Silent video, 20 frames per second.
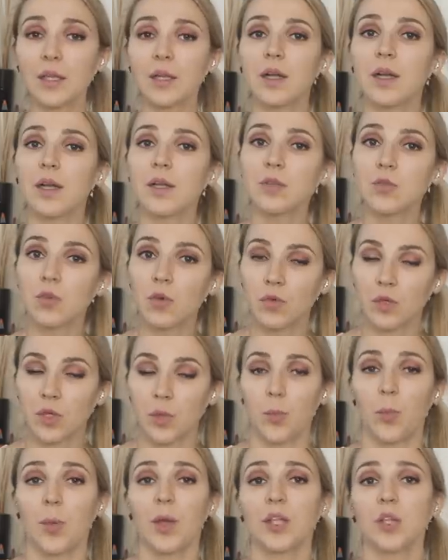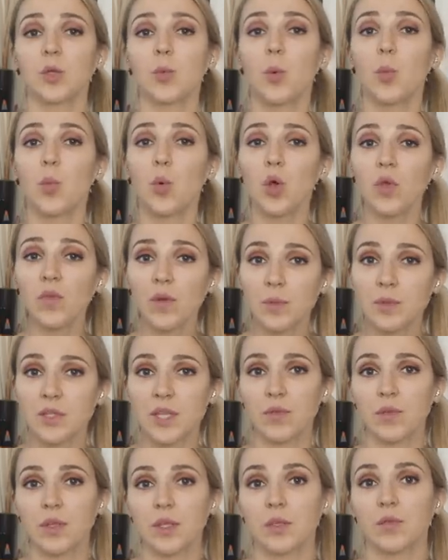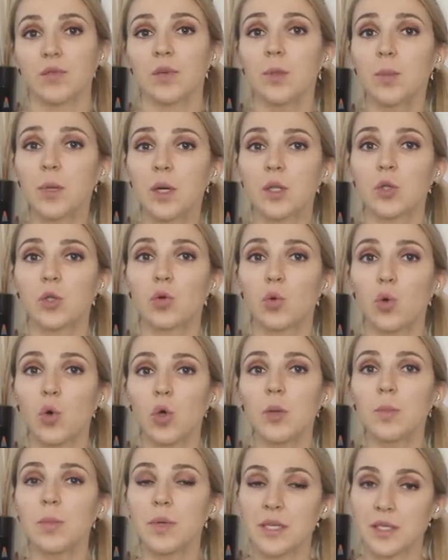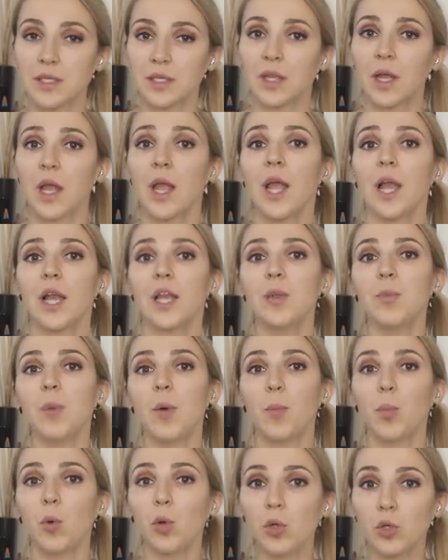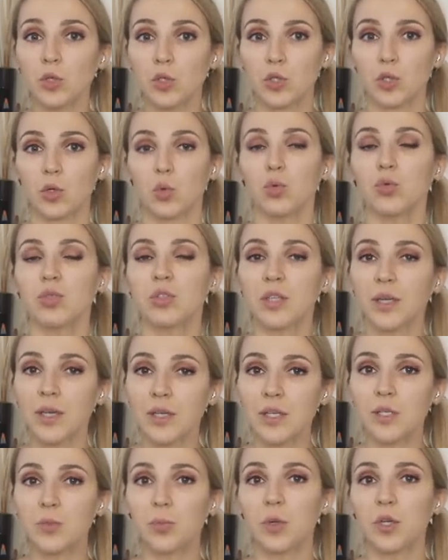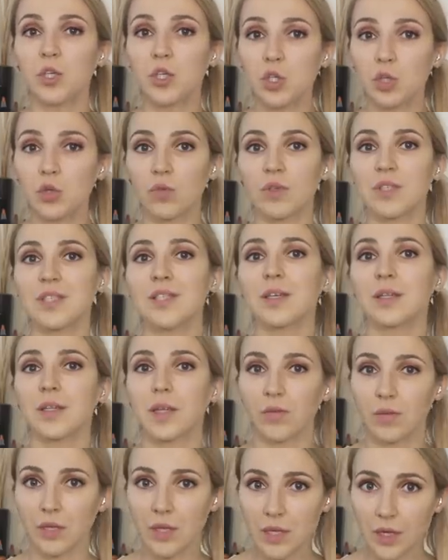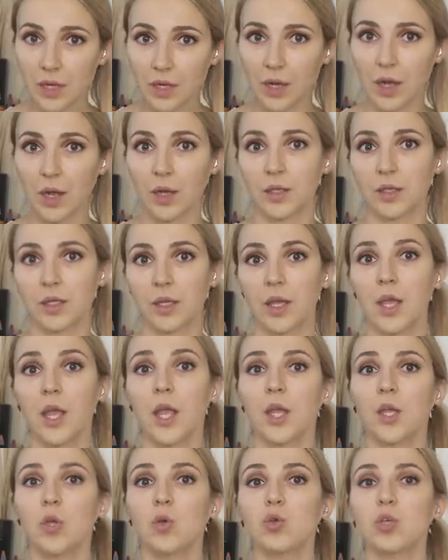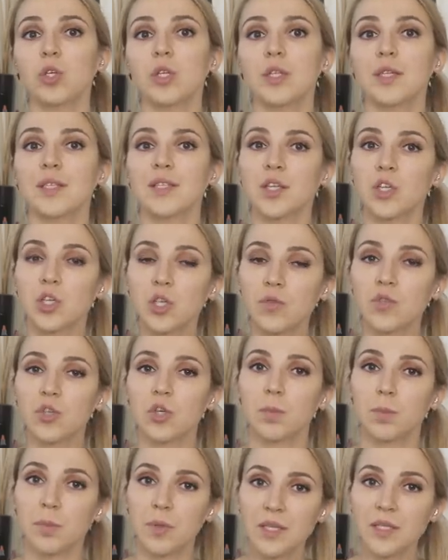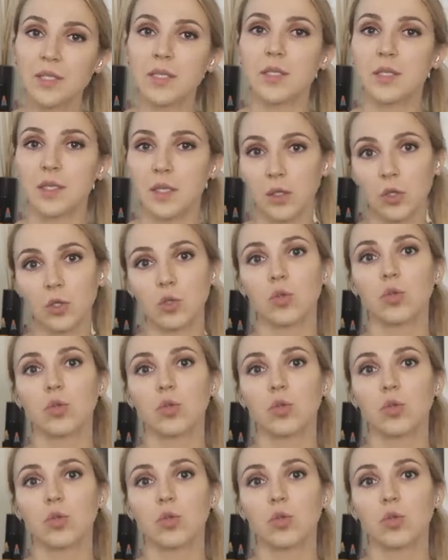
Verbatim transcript: локализованы, поэтому мой вам совет – выбрать другое место. Либо полностью устранить причину возникновения акне и уже на зажившем месте делать